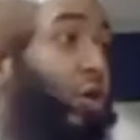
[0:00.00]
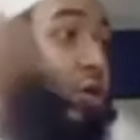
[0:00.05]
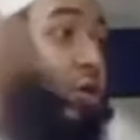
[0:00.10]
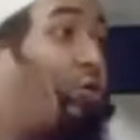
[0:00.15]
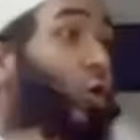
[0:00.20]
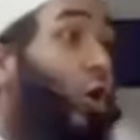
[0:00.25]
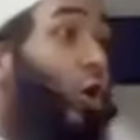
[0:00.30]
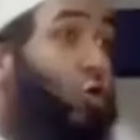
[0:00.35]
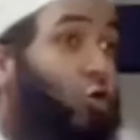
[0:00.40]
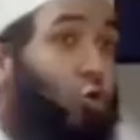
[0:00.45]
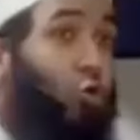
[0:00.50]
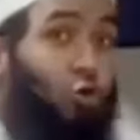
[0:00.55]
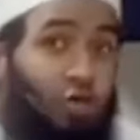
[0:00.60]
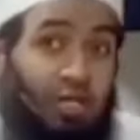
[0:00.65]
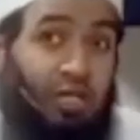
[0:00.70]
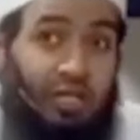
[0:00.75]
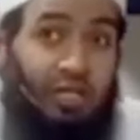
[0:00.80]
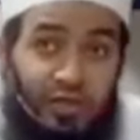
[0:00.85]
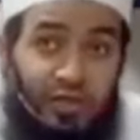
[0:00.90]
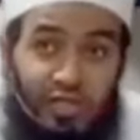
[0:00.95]

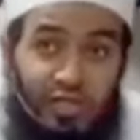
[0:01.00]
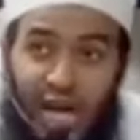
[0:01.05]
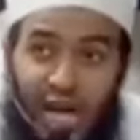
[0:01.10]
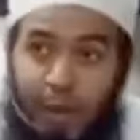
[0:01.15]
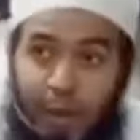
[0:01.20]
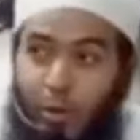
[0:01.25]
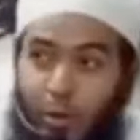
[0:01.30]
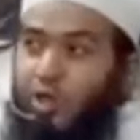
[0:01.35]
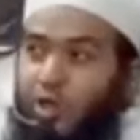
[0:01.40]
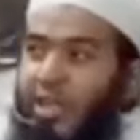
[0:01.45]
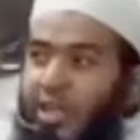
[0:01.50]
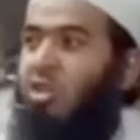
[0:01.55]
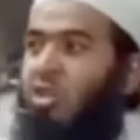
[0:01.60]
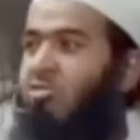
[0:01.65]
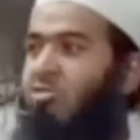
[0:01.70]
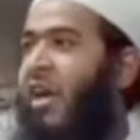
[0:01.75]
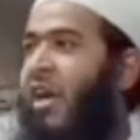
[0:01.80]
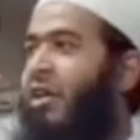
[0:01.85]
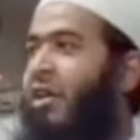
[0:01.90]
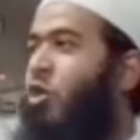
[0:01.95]
কতদিন যাবত এই
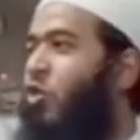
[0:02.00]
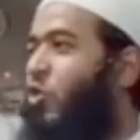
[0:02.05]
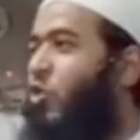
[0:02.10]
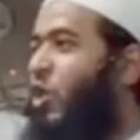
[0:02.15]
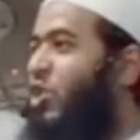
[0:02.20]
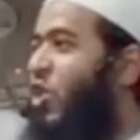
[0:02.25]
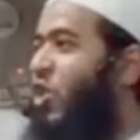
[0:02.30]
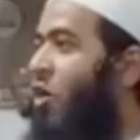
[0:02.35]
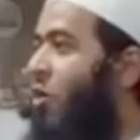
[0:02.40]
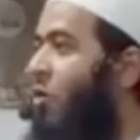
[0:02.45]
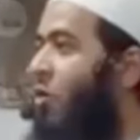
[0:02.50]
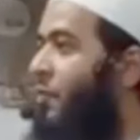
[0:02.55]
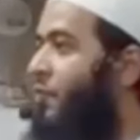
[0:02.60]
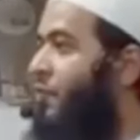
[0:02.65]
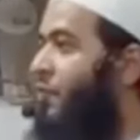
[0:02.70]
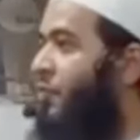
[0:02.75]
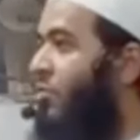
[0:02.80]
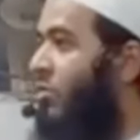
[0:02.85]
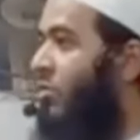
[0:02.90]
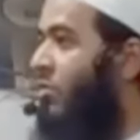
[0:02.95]
অন্যায় করতেছ
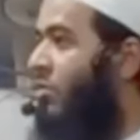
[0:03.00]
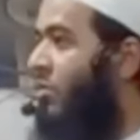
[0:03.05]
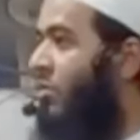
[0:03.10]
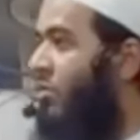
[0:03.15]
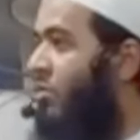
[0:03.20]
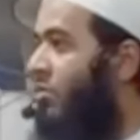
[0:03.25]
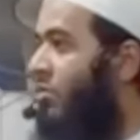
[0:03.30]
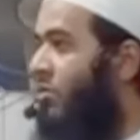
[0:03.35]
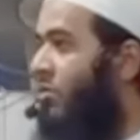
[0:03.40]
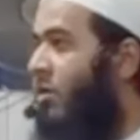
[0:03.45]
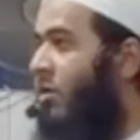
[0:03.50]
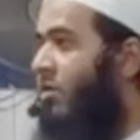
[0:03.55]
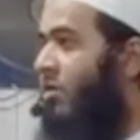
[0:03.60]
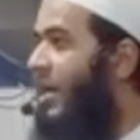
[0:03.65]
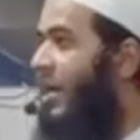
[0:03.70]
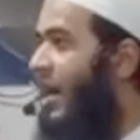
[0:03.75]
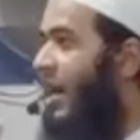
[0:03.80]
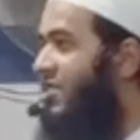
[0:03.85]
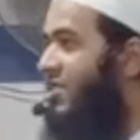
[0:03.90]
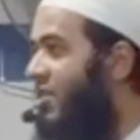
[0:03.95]

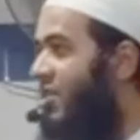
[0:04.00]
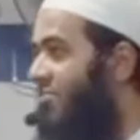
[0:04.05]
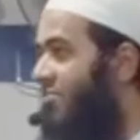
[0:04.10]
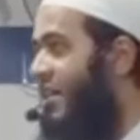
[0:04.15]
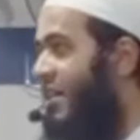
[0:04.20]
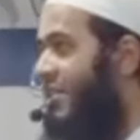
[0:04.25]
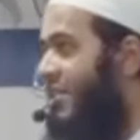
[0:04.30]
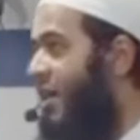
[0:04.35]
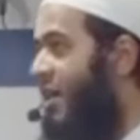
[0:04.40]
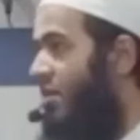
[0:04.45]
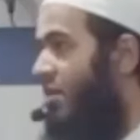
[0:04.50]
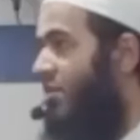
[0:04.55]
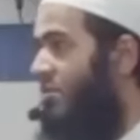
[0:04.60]
ডাজেন্ট ম্যাটার